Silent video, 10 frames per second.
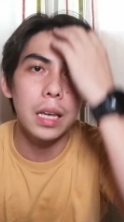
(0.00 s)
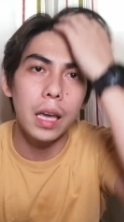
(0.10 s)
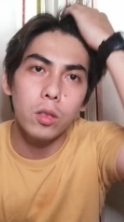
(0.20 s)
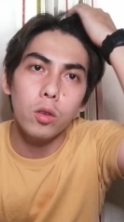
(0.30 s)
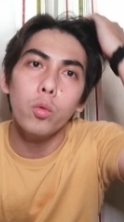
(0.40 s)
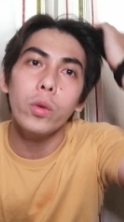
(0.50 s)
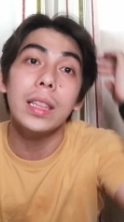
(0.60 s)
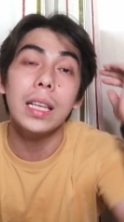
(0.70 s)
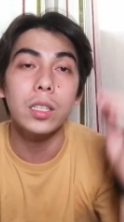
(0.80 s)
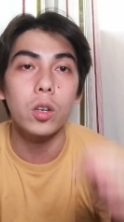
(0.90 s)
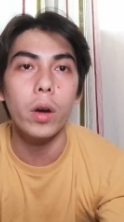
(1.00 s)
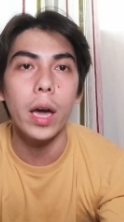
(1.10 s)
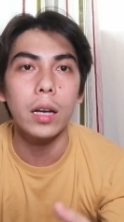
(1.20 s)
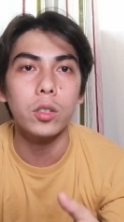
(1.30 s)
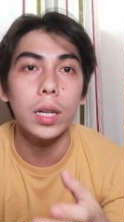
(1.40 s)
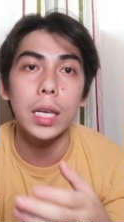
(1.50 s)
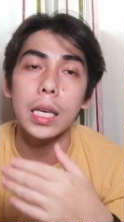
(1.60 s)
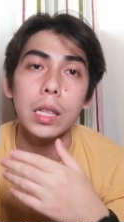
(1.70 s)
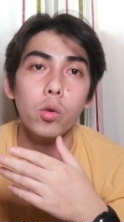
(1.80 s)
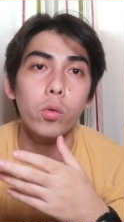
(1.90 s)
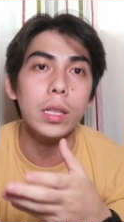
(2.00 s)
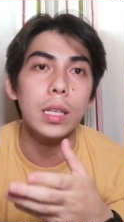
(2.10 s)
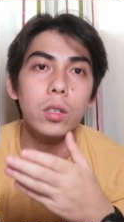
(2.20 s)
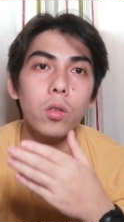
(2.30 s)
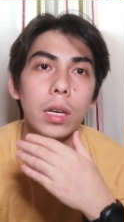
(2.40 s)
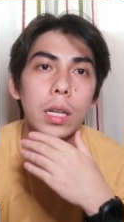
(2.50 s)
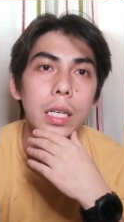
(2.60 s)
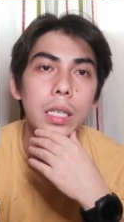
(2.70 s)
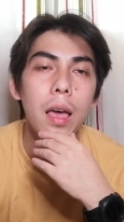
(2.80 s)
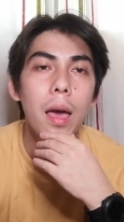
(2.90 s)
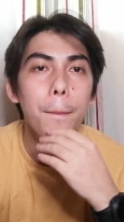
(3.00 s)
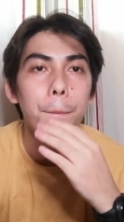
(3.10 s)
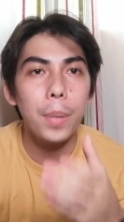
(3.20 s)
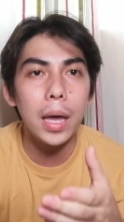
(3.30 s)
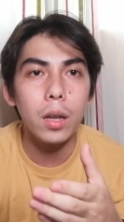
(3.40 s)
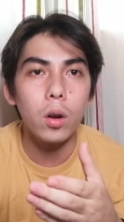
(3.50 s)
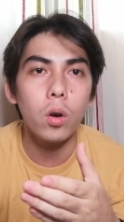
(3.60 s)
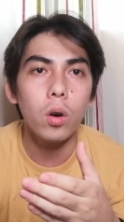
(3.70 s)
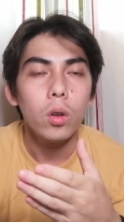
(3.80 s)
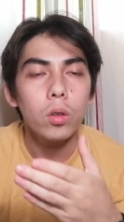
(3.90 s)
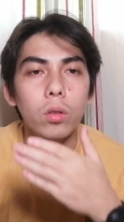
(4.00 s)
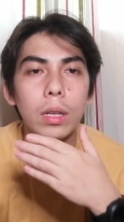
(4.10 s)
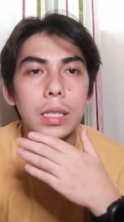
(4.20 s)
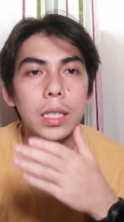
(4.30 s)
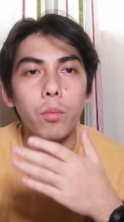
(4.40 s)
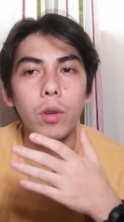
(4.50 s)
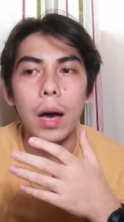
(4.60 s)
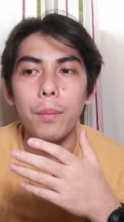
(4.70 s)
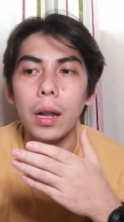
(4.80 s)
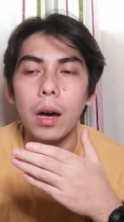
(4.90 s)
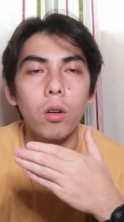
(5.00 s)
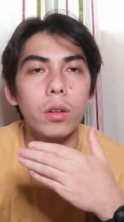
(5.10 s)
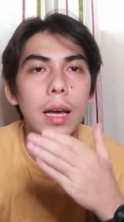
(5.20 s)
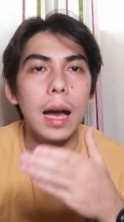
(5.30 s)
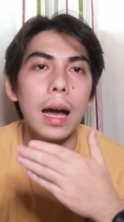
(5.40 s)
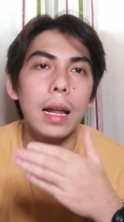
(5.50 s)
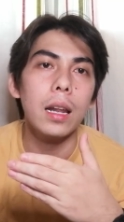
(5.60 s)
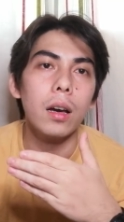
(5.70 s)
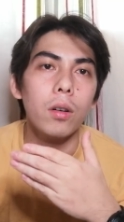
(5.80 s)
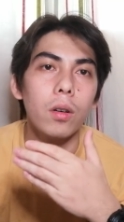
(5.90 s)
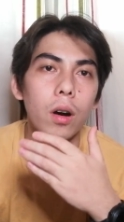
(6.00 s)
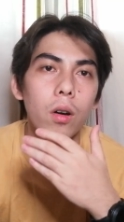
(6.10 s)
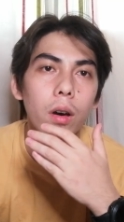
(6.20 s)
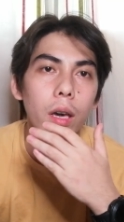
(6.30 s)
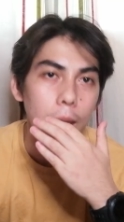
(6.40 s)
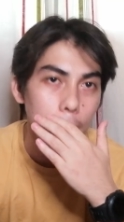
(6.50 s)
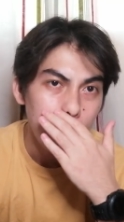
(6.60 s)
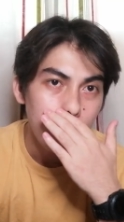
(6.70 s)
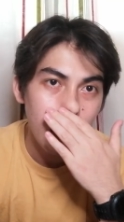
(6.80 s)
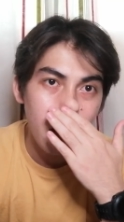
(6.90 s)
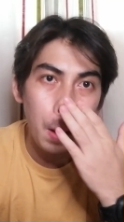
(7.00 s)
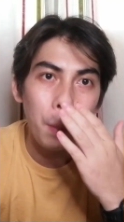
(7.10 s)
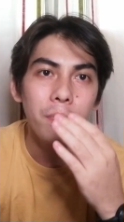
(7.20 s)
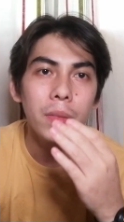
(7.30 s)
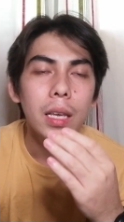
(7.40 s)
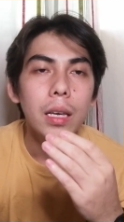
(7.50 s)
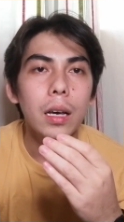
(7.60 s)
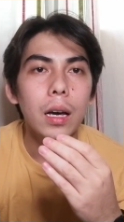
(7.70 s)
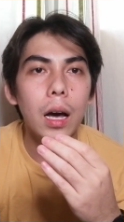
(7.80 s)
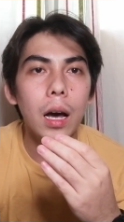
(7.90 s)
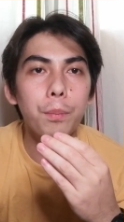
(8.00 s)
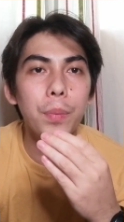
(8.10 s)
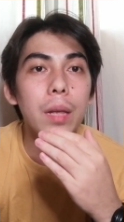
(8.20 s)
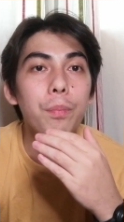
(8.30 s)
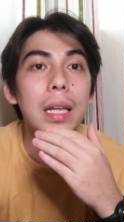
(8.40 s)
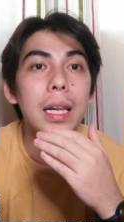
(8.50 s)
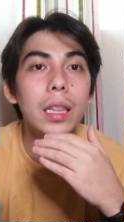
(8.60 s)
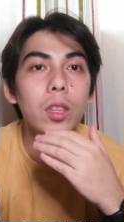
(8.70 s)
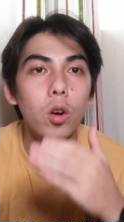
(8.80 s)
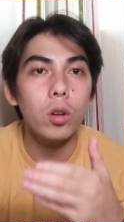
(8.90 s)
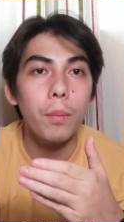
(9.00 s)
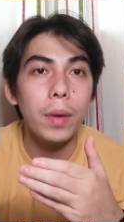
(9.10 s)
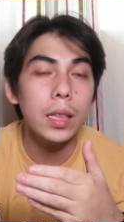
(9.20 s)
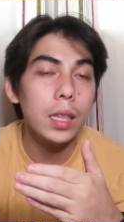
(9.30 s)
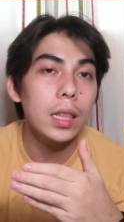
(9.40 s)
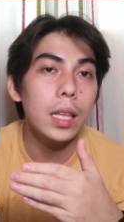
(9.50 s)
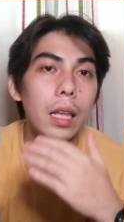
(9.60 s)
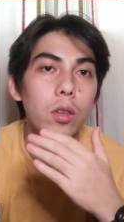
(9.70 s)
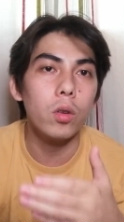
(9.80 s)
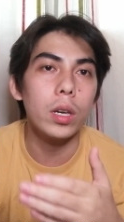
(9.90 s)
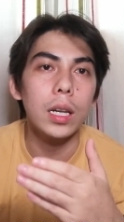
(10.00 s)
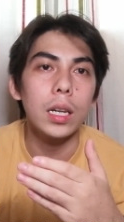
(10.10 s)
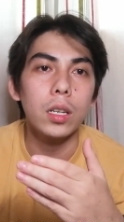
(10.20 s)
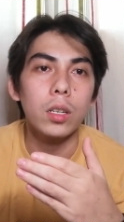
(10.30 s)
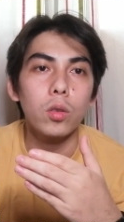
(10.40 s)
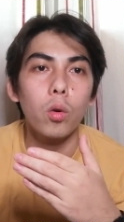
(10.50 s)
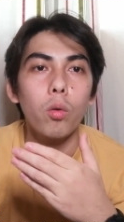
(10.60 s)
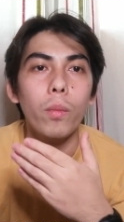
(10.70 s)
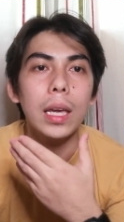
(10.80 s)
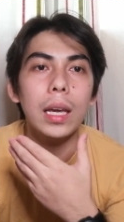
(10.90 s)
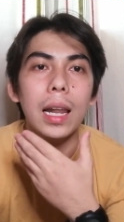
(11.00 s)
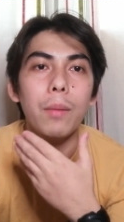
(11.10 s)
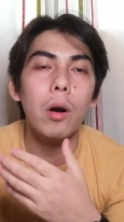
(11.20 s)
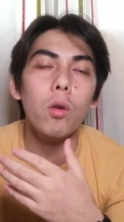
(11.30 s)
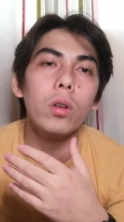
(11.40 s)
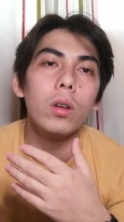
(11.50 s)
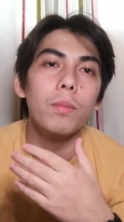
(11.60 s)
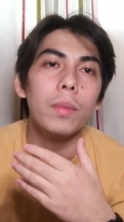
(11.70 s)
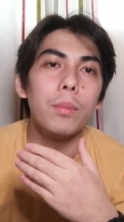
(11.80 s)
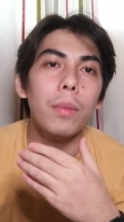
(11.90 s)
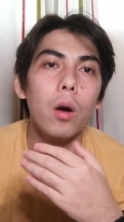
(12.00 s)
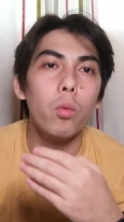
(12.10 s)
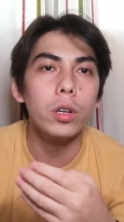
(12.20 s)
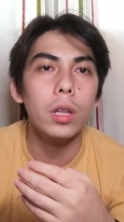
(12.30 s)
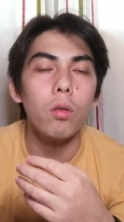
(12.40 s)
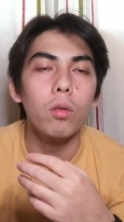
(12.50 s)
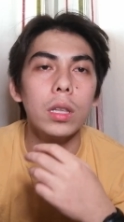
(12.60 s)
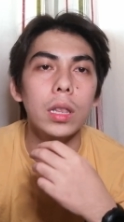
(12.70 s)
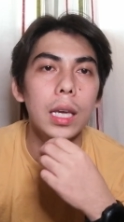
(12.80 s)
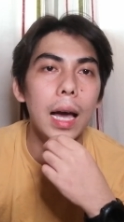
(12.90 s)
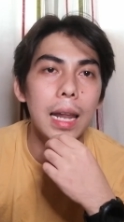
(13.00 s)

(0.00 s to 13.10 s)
kasi ito yung weakness ko eh. Actually, yan yung weakness ko English. Pero, nung nagsisimula pa lang ako, nag-aaral ako, okay, um, um, pinipilit ko na maintindihan yung English. So, kung may alam akong, may mga word akong hindi